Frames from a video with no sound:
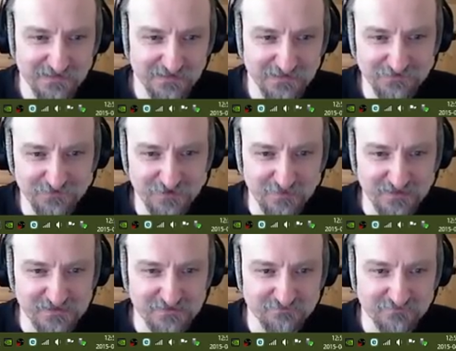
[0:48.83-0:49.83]

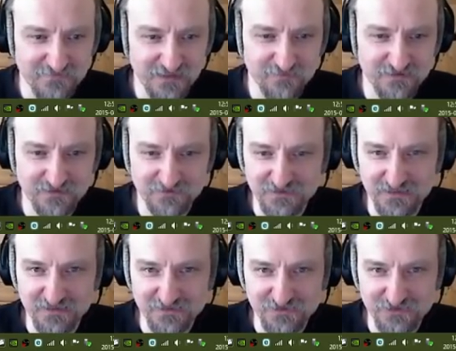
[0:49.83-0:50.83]
informacji. Tak by to
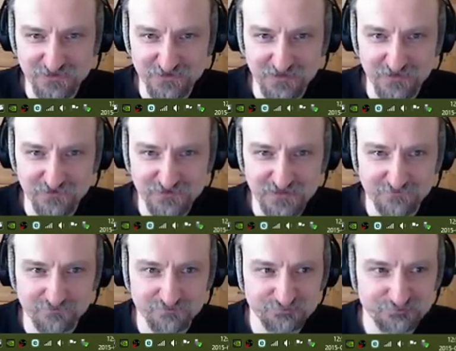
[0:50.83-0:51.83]
tyle, jeśli chodzi o tego newsa.
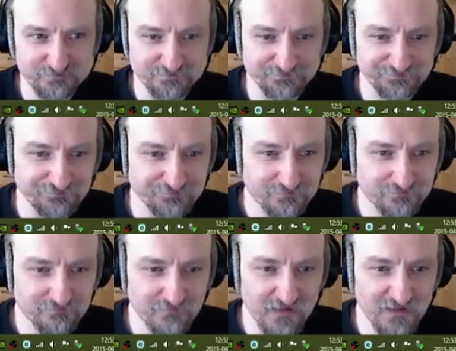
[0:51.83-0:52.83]

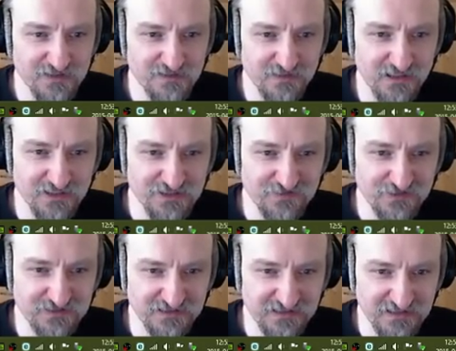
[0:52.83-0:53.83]
Jedziemy dalej.
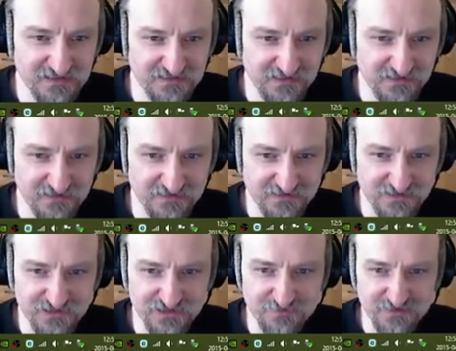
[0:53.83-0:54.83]
GeForce GTX Titan X
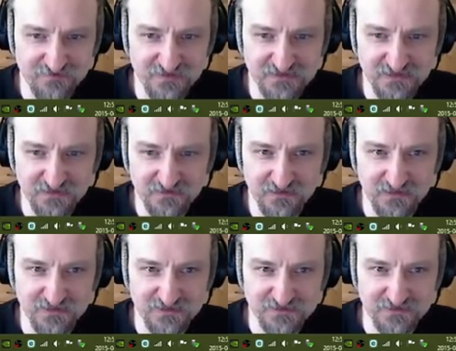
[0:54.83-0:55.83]
jeszcze szybsza wersja,
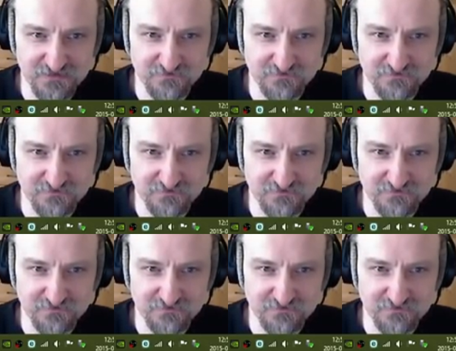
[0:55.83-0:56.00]
ale że co?